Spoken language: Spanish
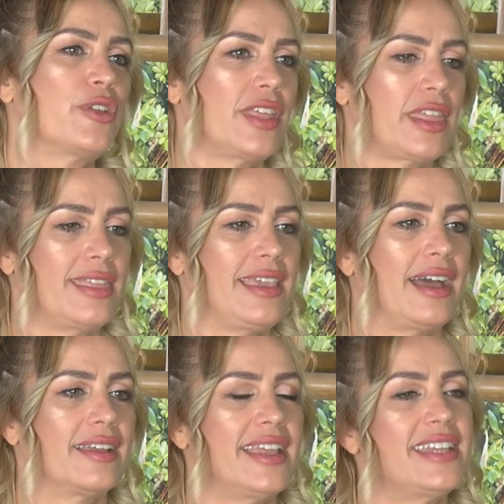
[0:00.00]
como yo
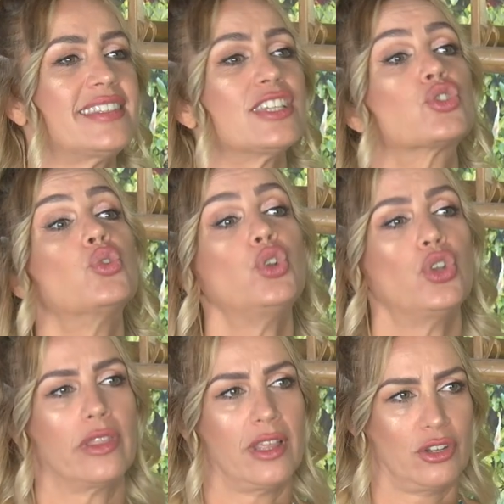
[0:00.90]
decía, este es
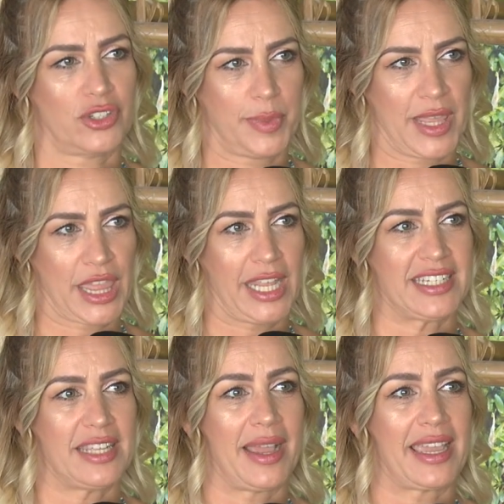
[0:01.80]
uno de los
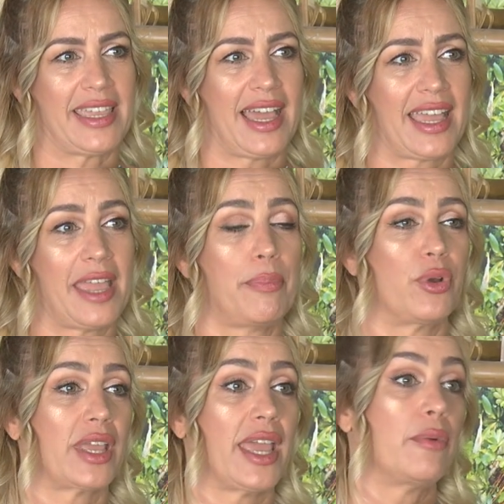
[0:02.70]
pinceles de maquillaje
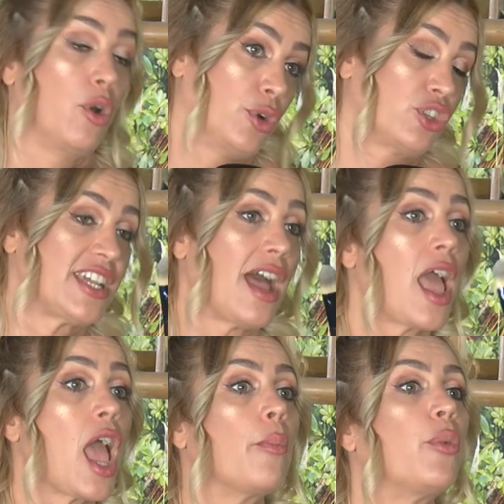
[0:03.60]
porque o brocha
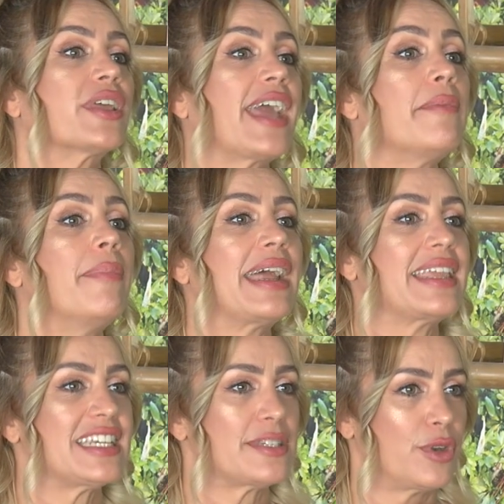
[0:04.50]
porque hay
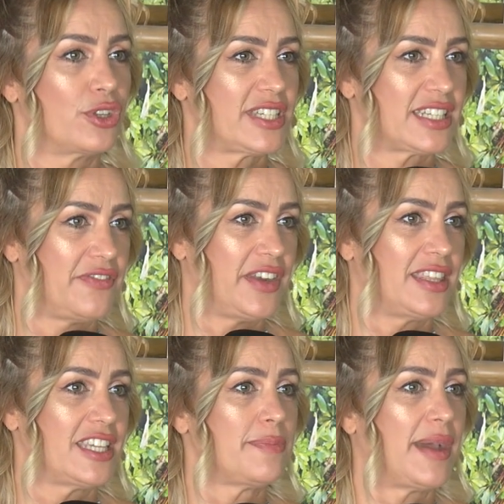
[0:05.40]
varias brochas
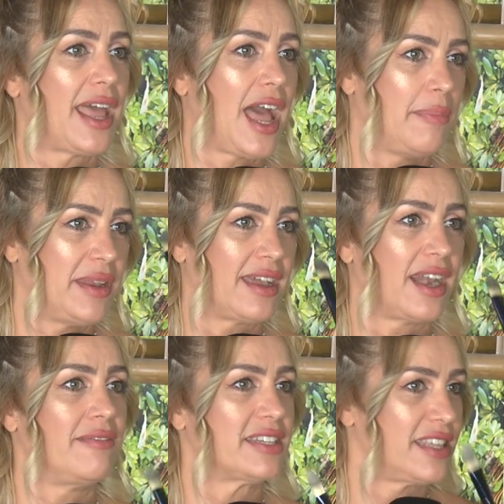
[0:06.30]
diferentes para
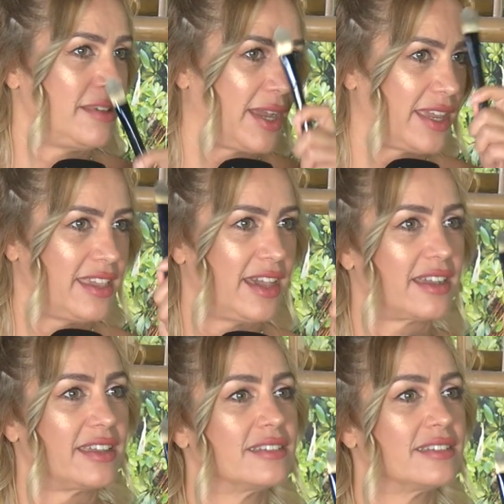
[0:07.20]
aplicar la base de maquillaje.